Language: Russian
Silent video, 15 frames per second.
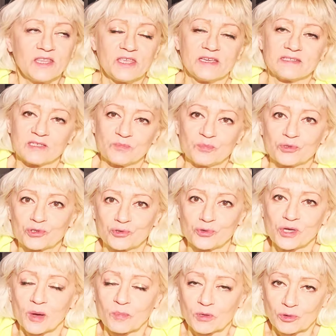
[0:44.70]
не запишу,
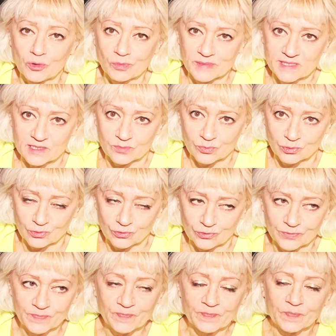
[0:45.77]
я потом
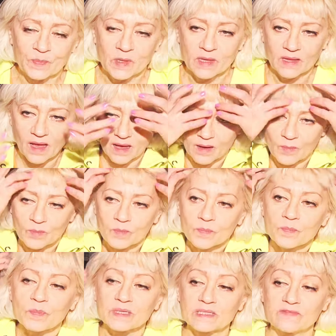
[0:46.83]
забуду.
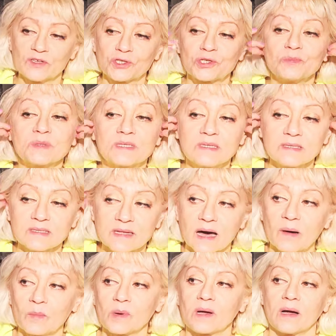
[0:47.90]
По свежим
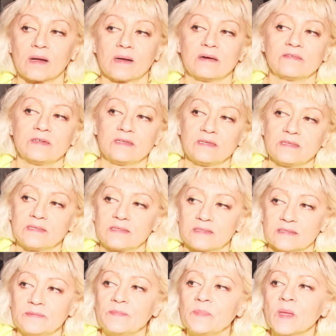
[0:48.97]
следам, как
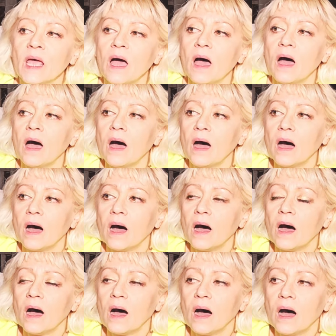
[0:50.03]
говорится.
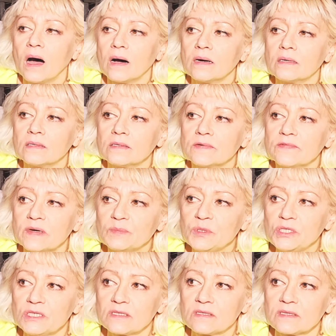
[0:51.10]
А,
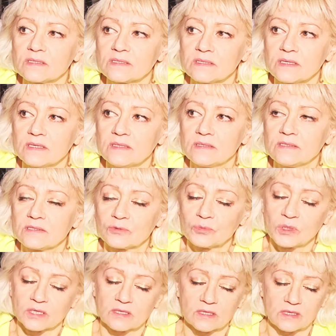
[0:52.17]
Вообще-то, знаете, у
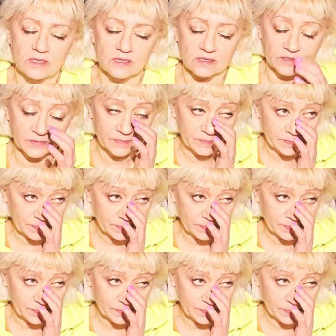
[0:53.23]
меня такие